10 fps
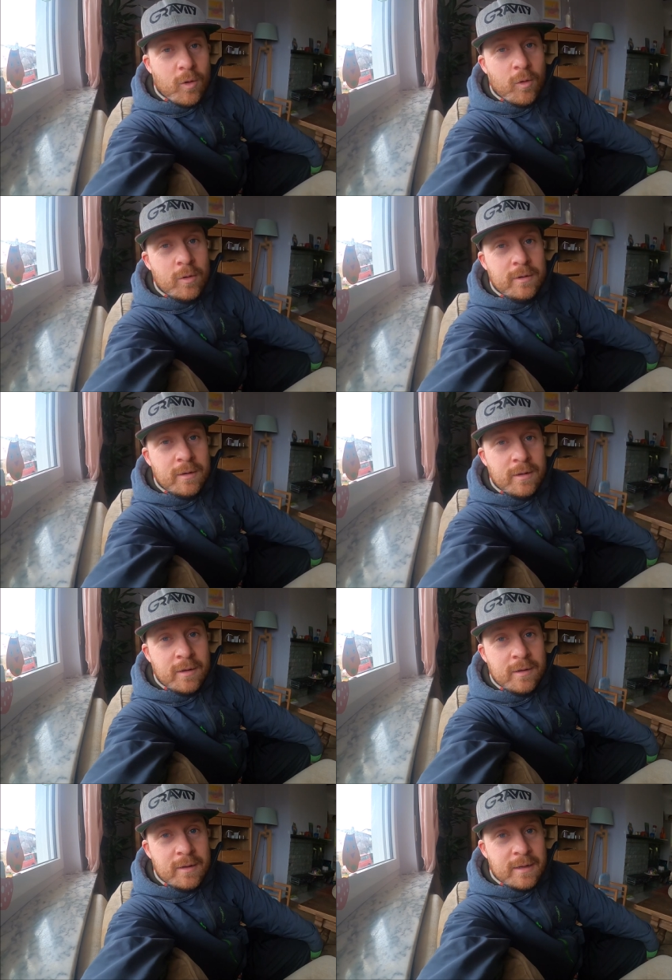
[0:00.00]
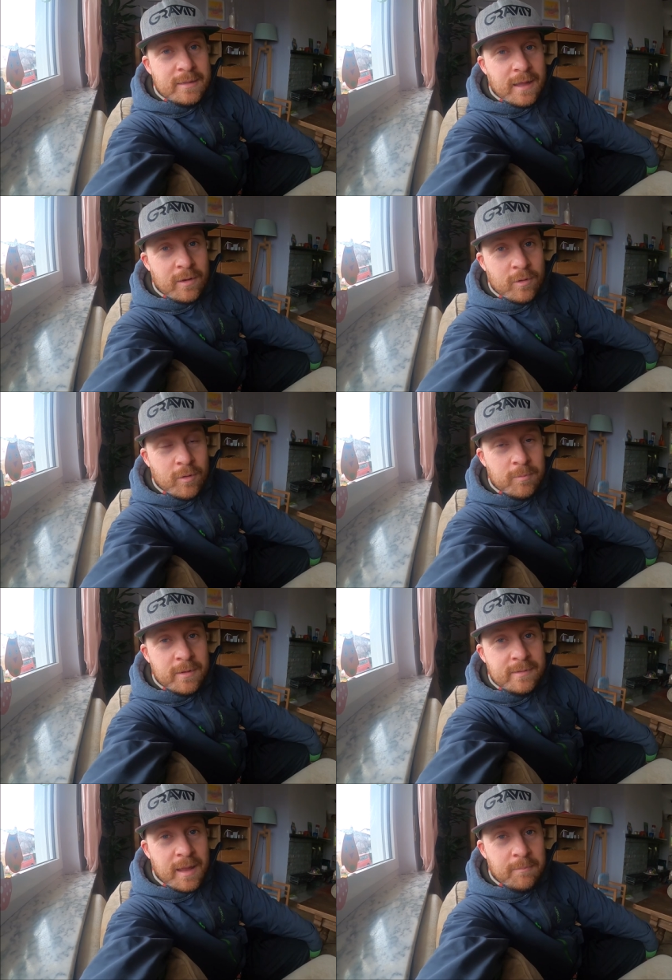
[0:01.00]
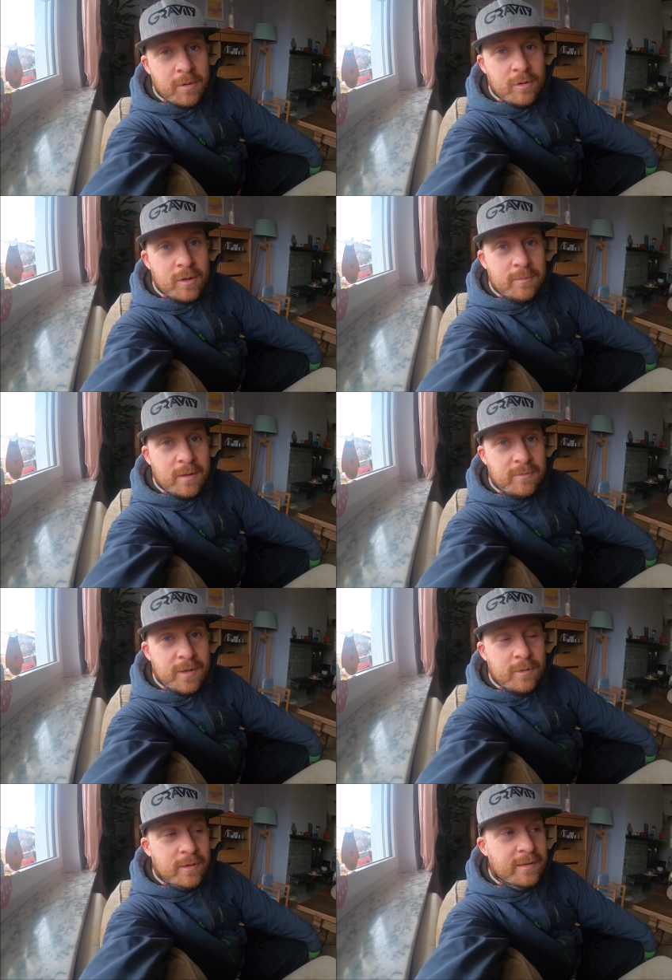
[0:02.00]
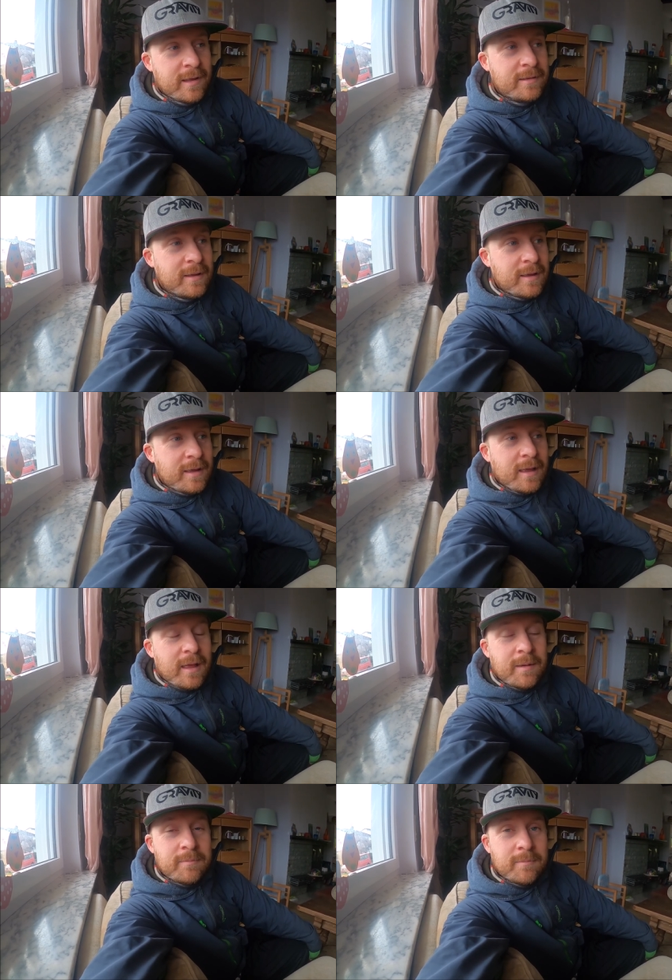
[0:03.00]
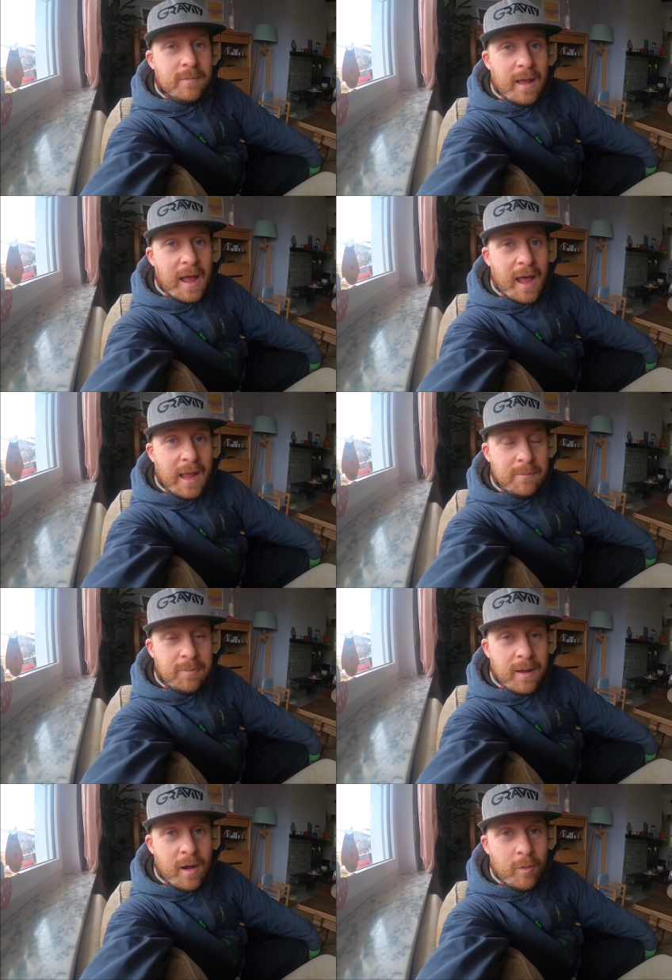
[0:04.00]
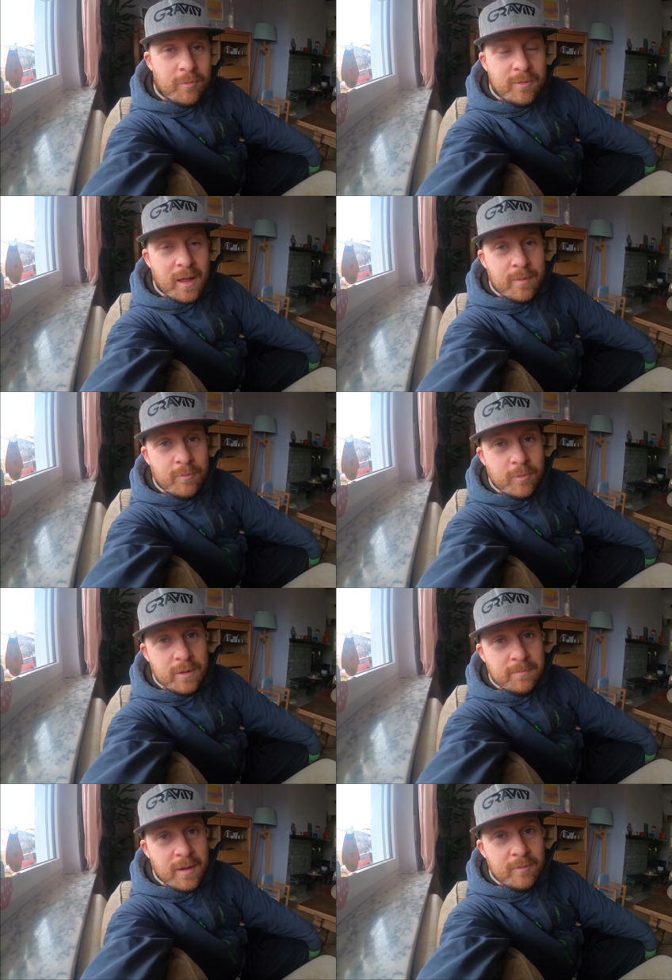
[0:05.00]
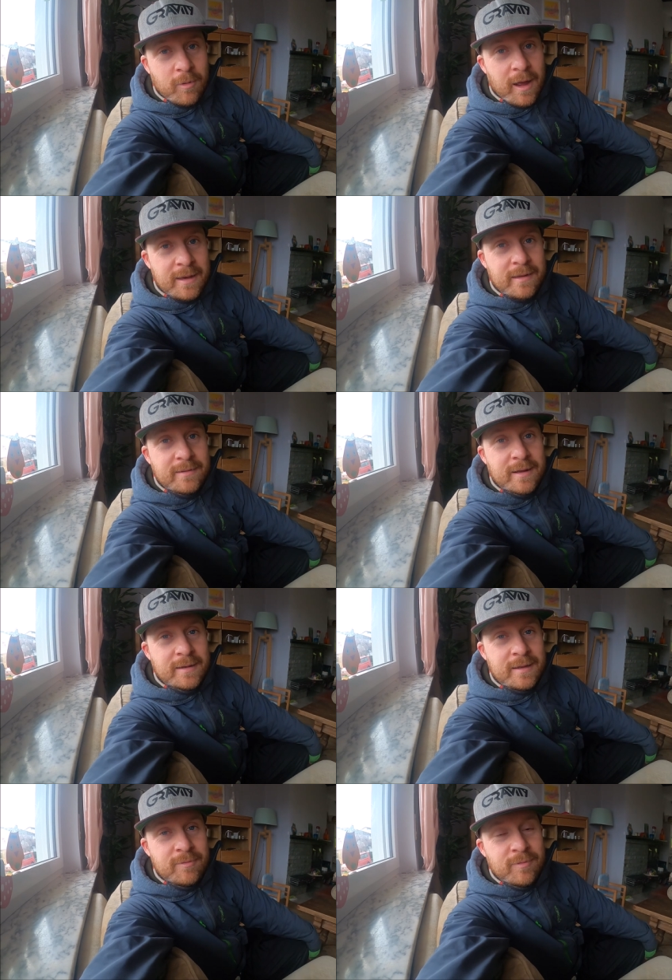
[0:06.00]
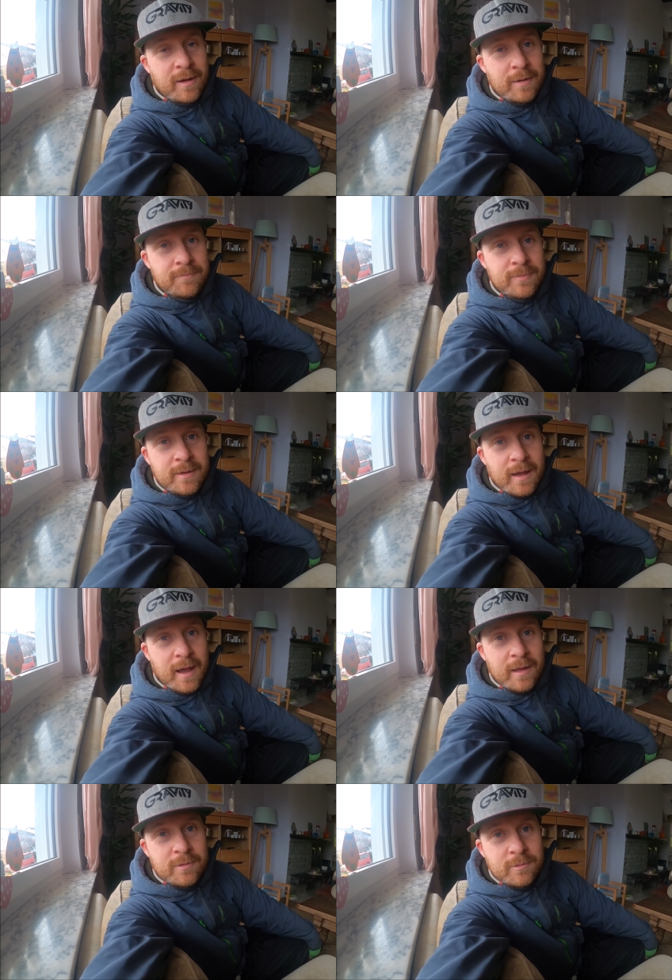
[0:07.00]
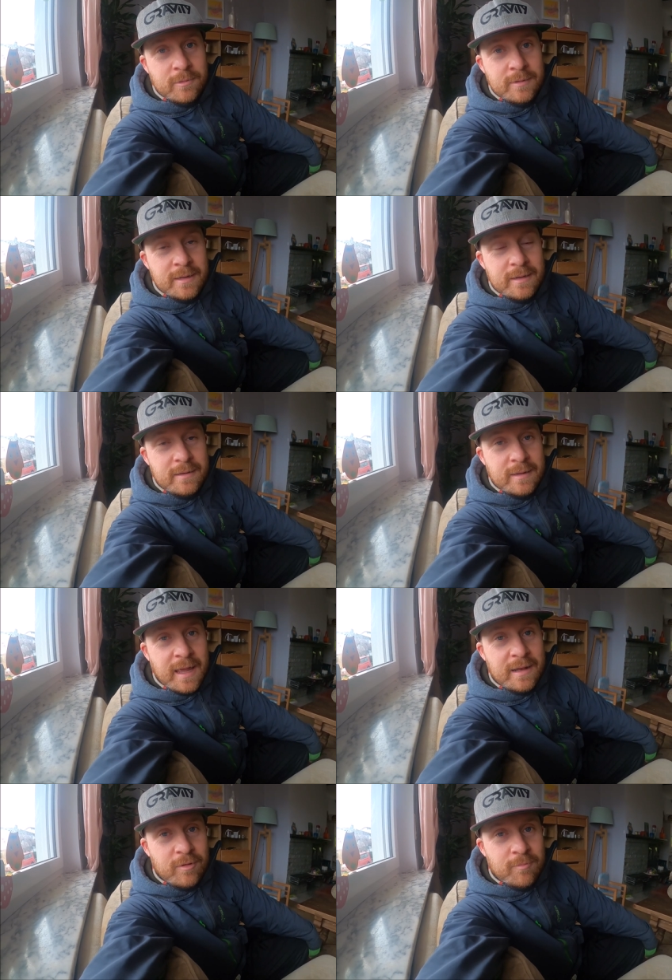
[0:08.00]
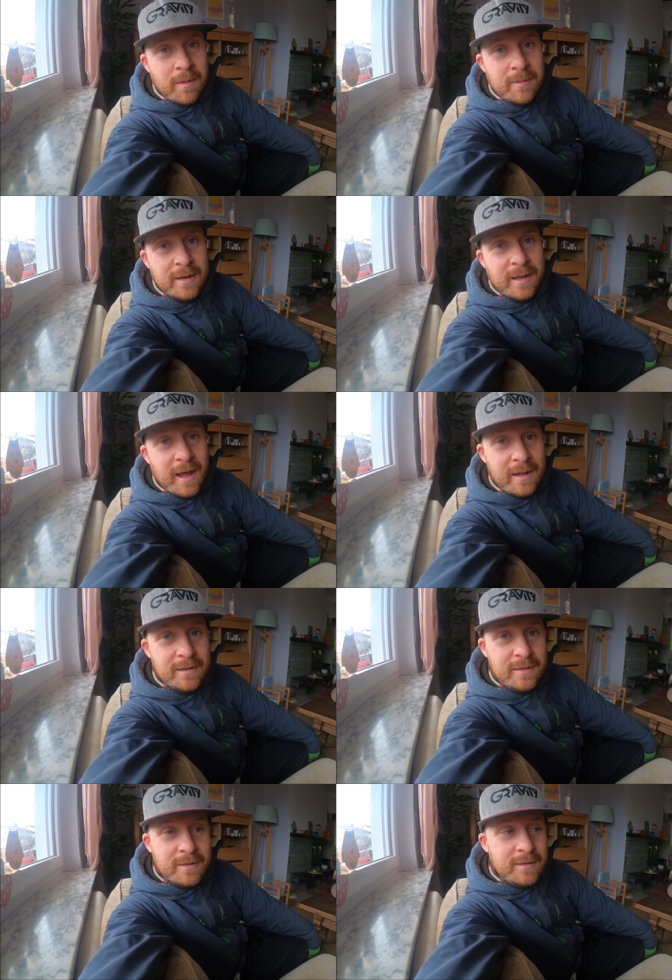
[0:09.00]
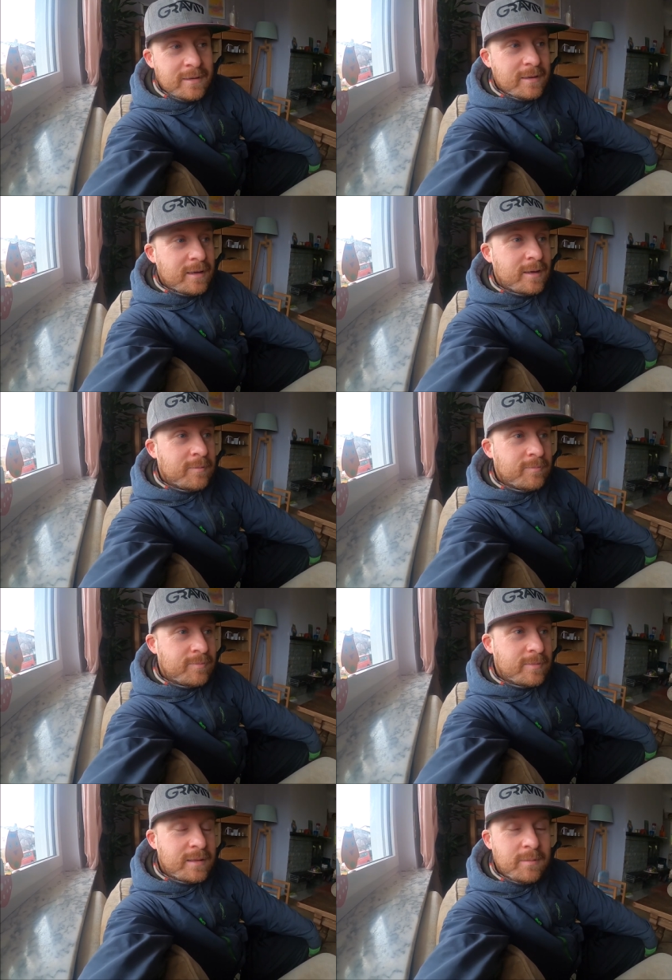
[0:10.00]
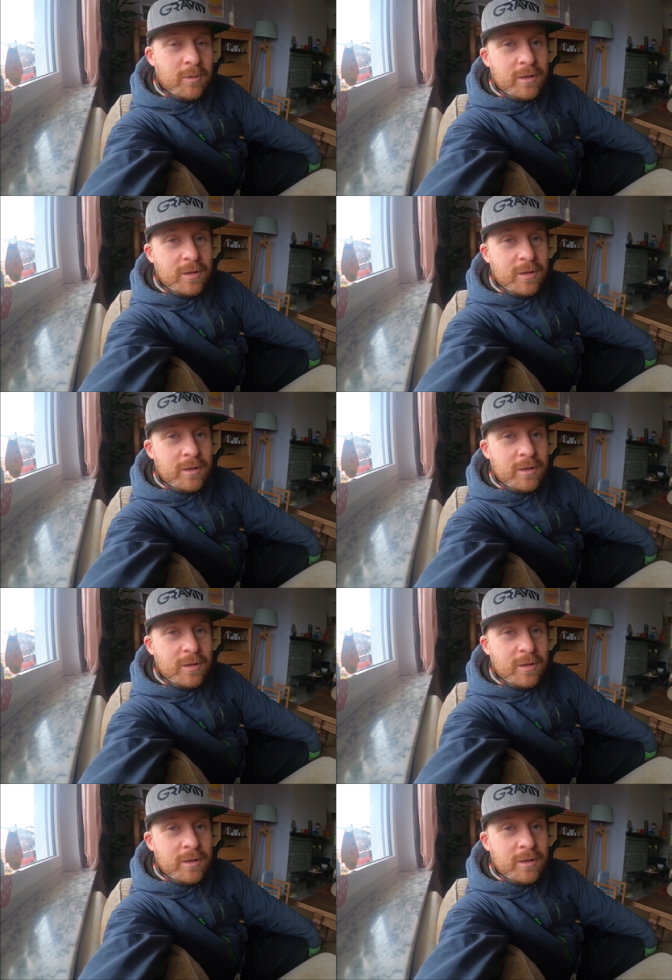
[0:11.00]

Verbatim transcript: Und äh, dann auch noch mit Sam Pilgrim das Video. Das heißt, ähm, ein paar Aufnahmen, wo ich mal woanders aktiv war, also nicht direkt auf meinem Kanal, ähm, die